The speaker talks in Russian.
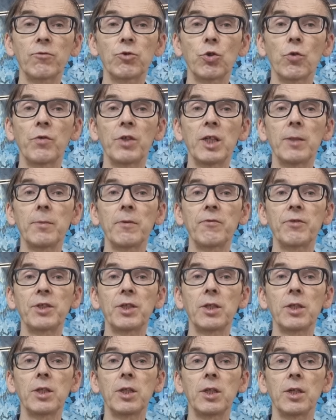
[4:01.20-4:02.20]
все время в
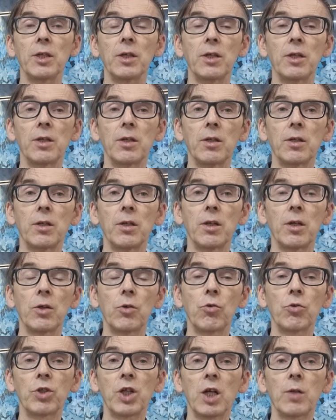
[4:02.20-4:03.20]
тени.
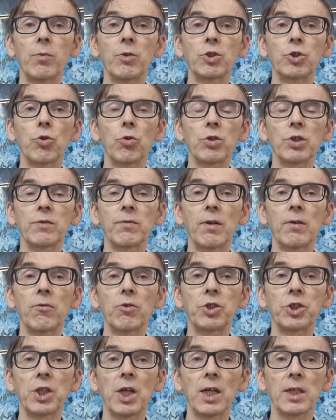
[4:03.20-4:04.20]
Он как бы ждет своего
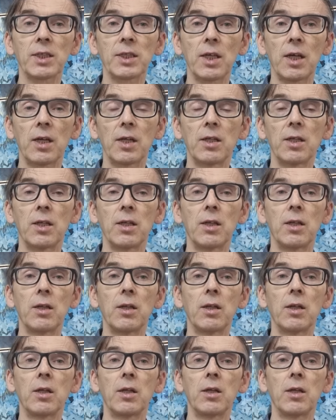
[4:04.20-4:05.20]
часа.
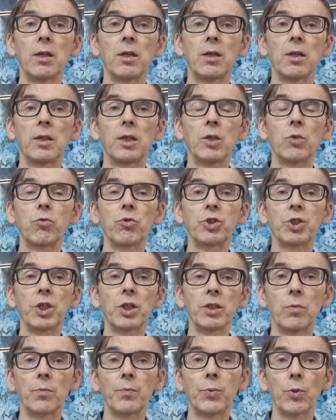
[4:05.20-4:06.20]
И
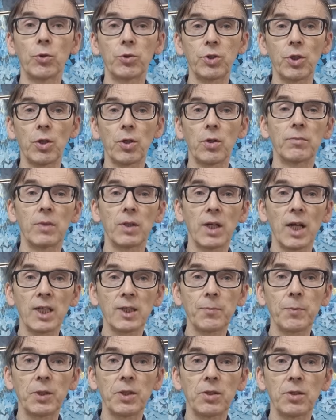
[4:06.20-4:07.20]
уже Петр
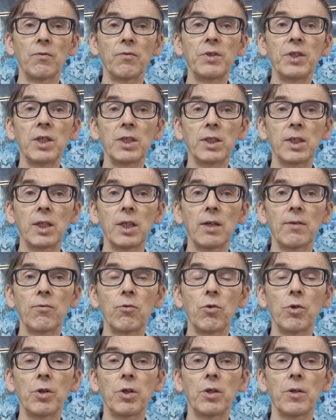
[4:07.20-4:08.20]
распят вниз
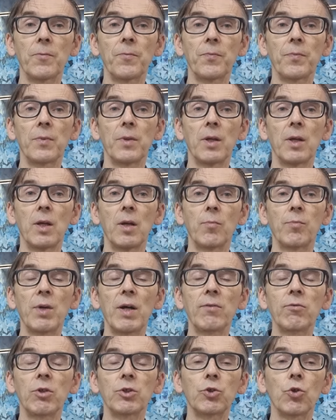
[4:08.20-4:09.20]
головой.
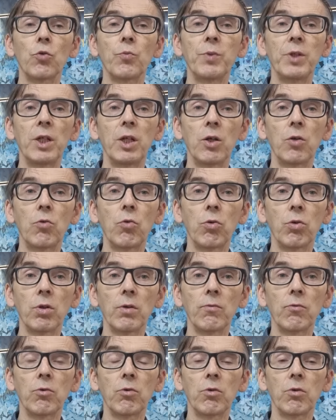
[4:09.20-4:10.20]
Павла отрубили
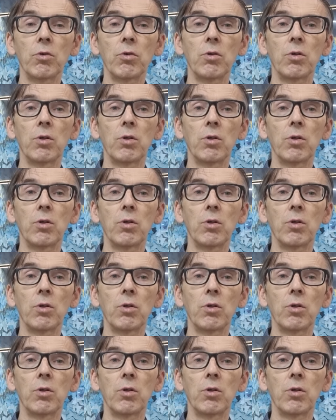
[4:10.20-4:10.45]
голову.